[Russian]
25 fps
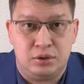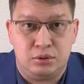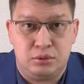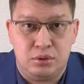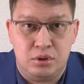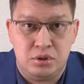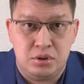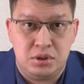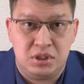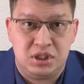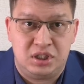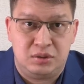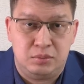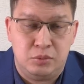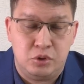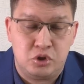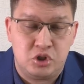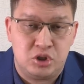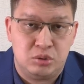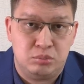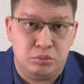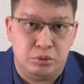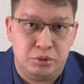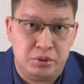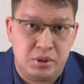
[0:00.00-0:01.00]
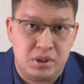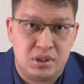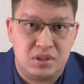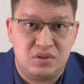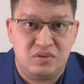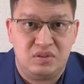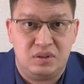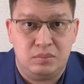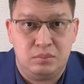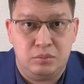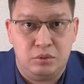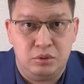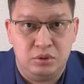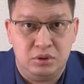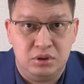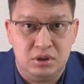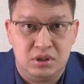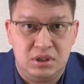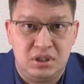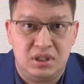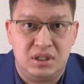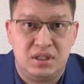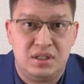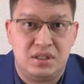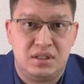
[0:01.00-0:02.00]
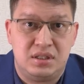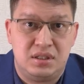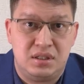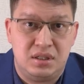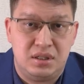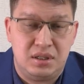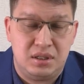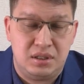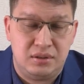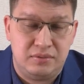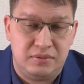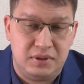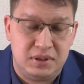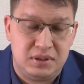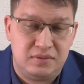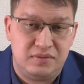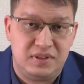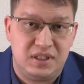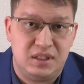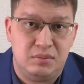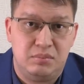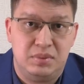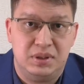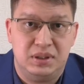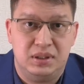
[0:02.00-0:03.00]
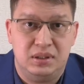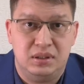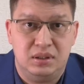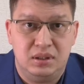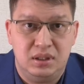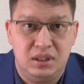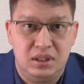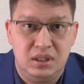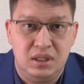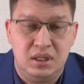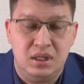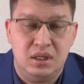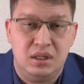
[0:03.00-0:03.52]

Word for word: то есть их можно будет свободно регистрировать в ГИБДД